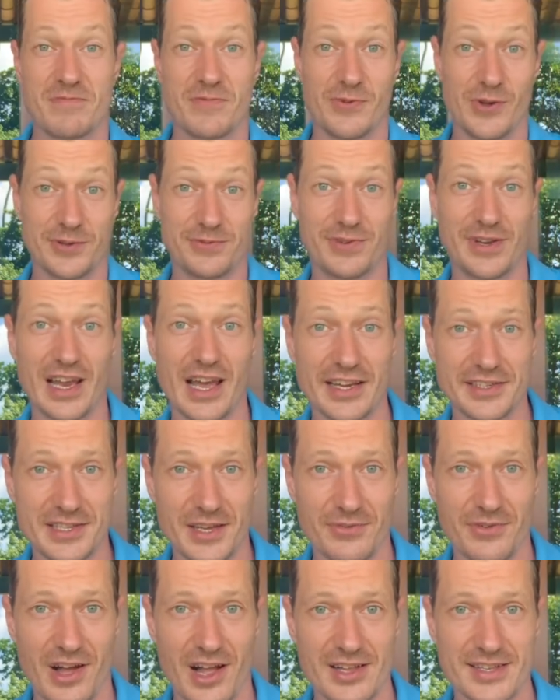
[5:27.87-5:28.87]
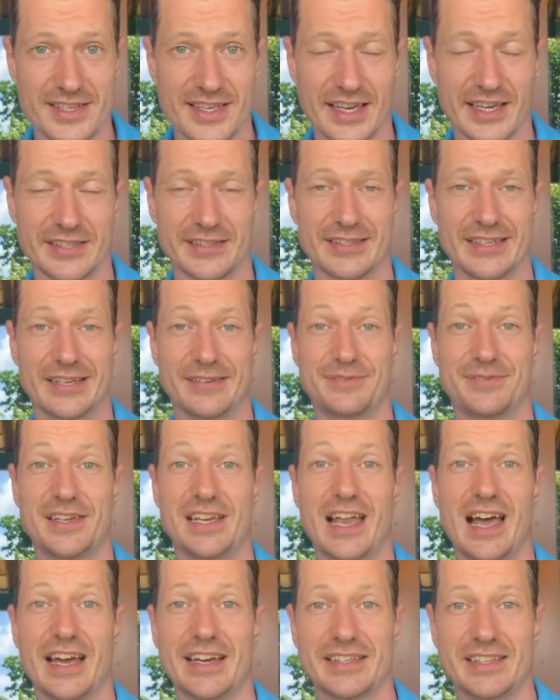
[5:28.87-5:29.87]
wird vielleicht der Fall sein.
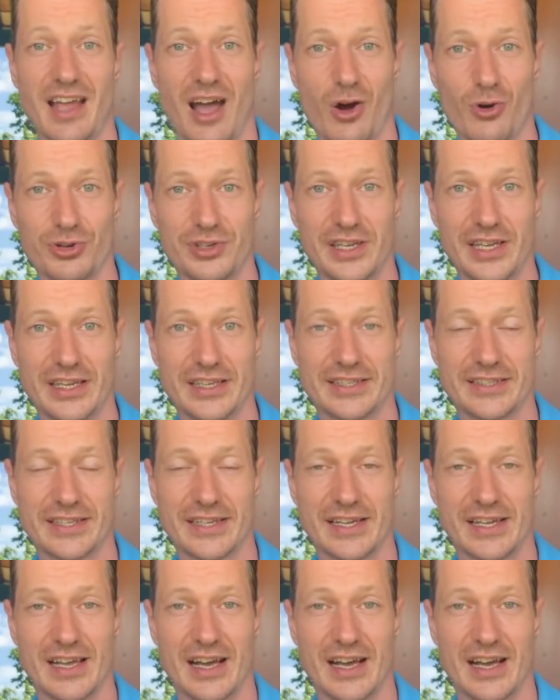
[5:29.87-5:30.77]
Vielleicht auch nicht.